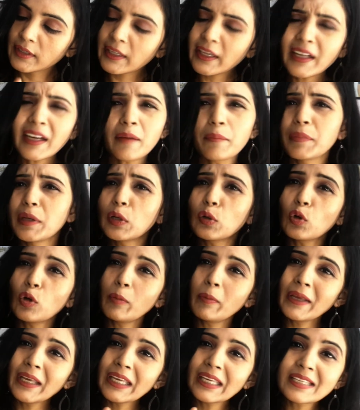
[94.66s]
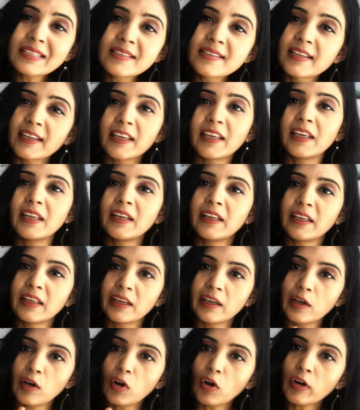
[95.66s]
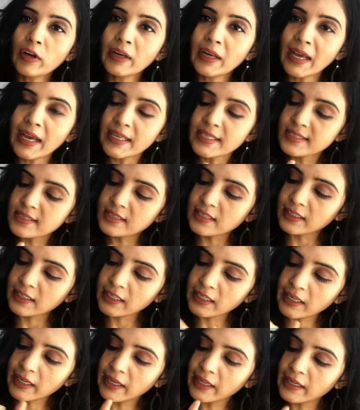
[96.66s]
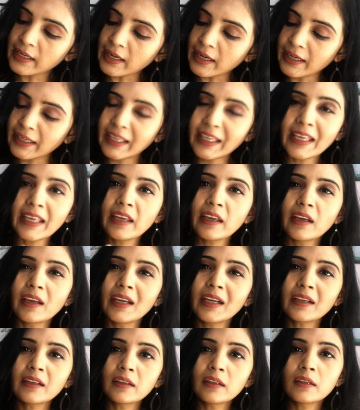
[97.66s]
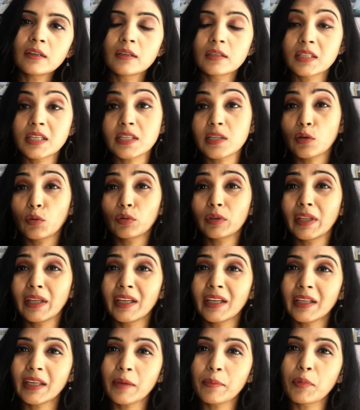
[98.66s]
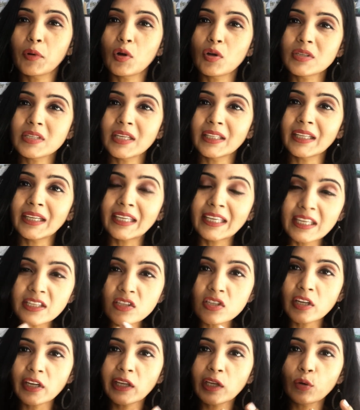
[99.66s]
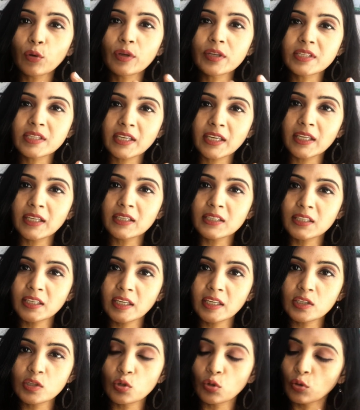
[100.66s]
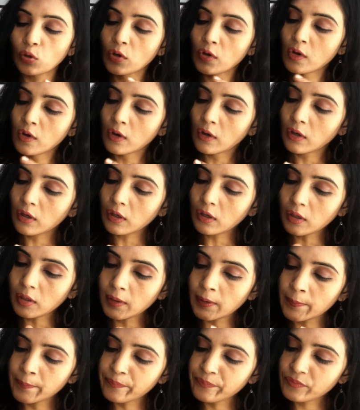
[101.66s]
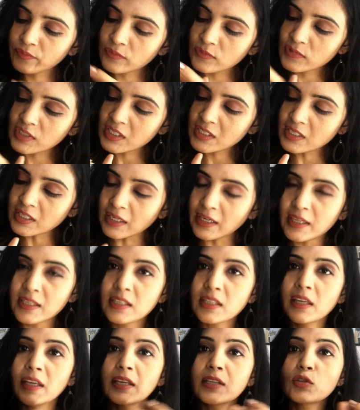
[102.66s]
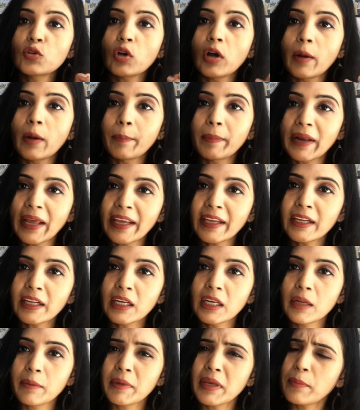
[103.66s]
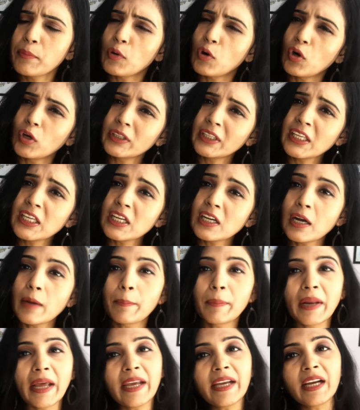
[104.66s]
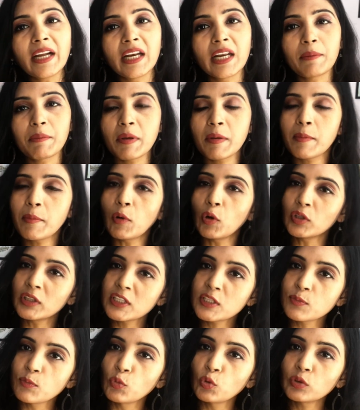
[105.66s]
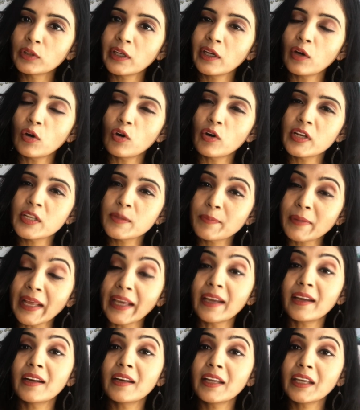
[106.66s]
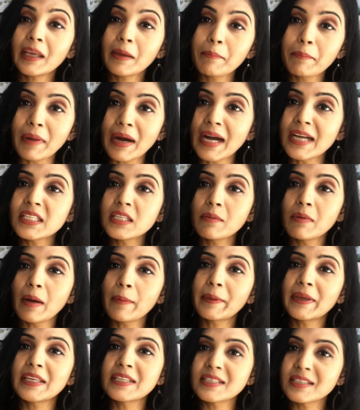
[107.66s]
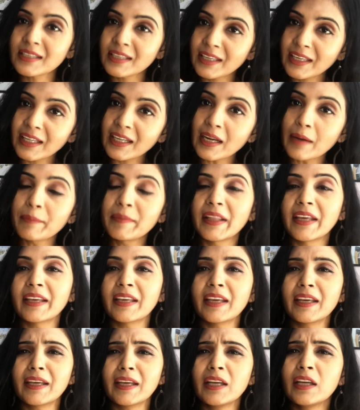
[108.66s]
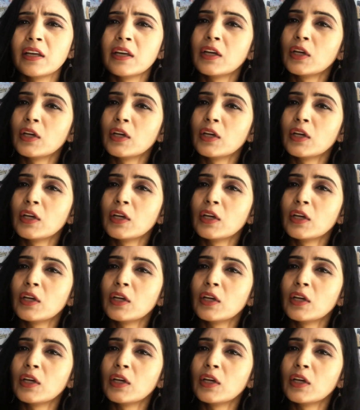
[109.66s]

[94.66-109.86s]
ये ना बिल्कुल भी स्टिकी नहीं है और ना स्टिकी है ना ही एक जैसे होता है ना कि बहुत ज़्यादा खींच रही हो स्किन इसकी जो जिस तरह से इसको अप्लाई करने में ये बहुत ही अप्लाई करने में भी बहुत स्मूथ है और अप्लाई करने के बाद जब आपकी स्किन आप देखेंगे